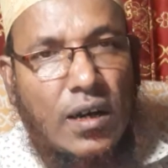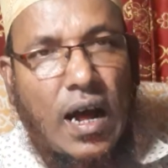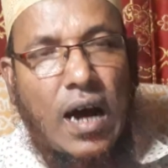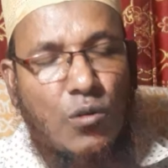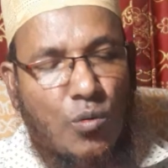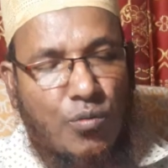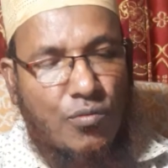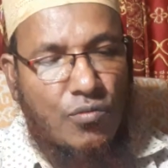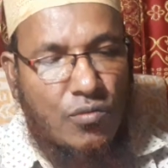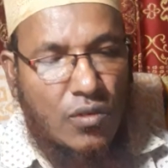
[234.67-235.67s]
লানুফ
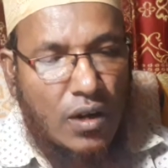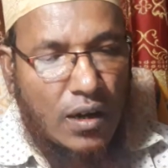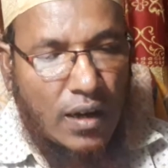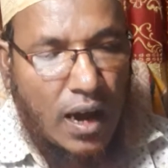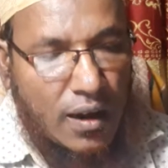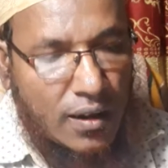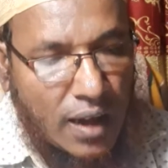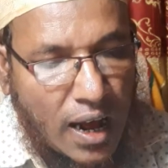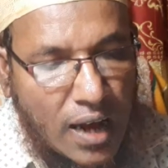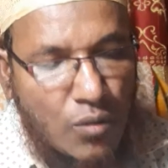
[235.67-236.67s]
লা